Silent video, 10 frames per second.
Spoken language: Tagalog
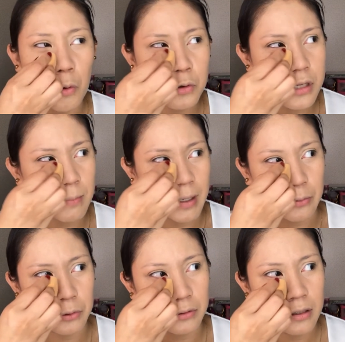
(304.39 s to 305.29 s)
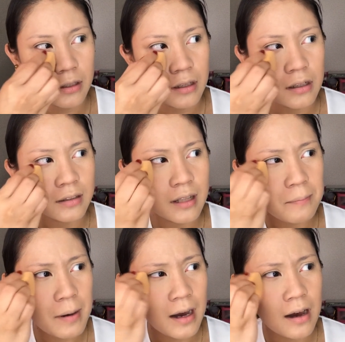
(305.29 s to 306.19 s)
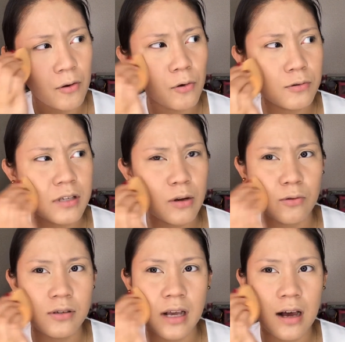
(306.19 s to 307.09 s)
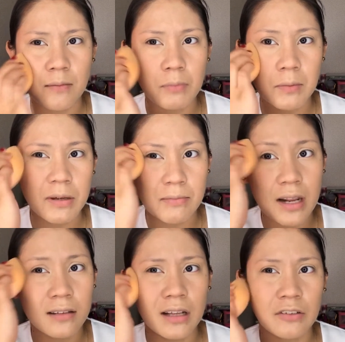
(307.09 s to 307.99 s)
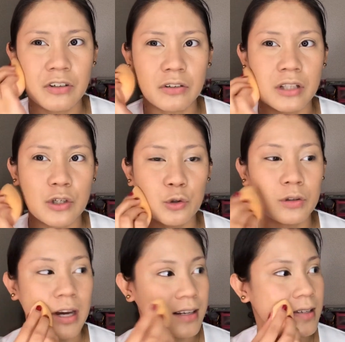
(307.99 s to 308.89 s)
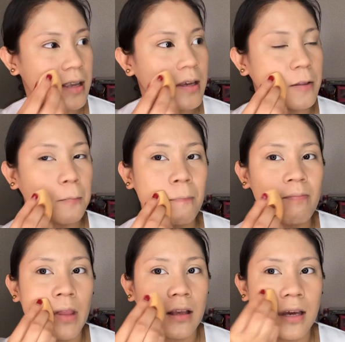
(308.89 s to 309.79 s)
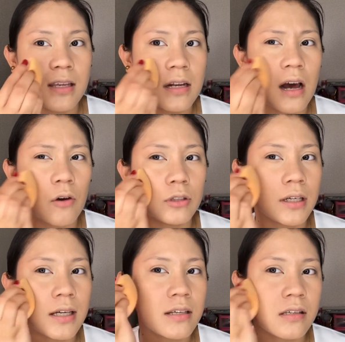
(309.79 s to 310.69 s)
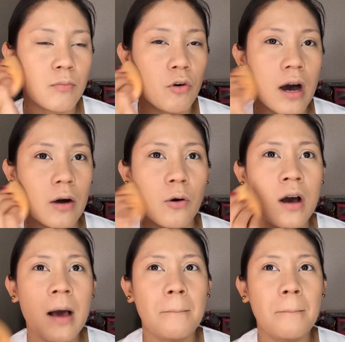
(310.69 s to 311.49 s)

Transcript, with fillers: OC ba yun? Napaka OC ko sa pagbe-blend ng foundation. As in, ganyan lang ako ng ganyan sa mukha ko.